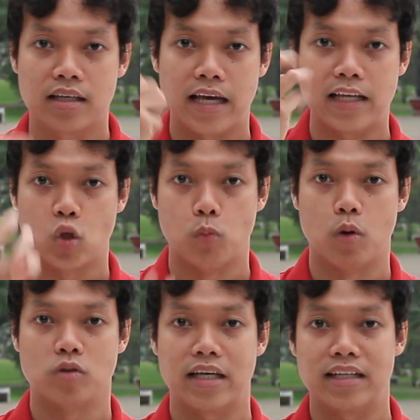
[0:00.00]
cây tùng
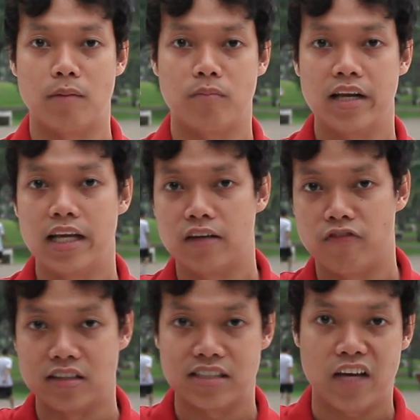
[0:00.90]
màu xanh nằm riêng
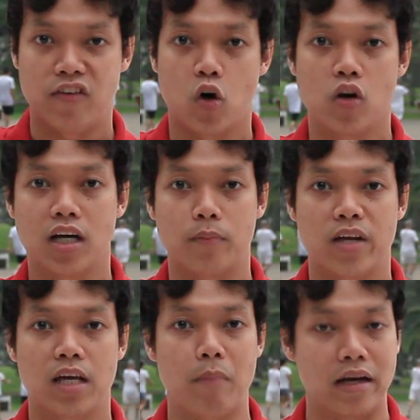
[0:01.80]
và xe phân khối lớn nằm
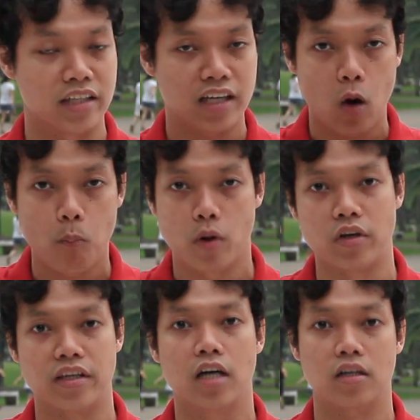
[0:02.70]
riêng. Bạn sẽ không bao
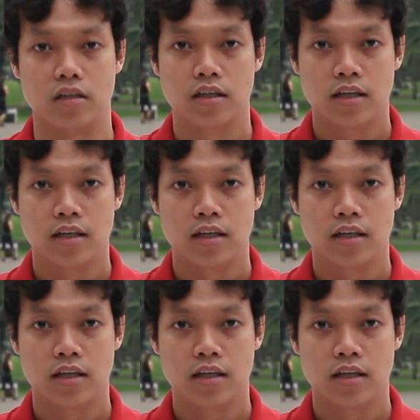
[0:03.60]
giờ nhớ được.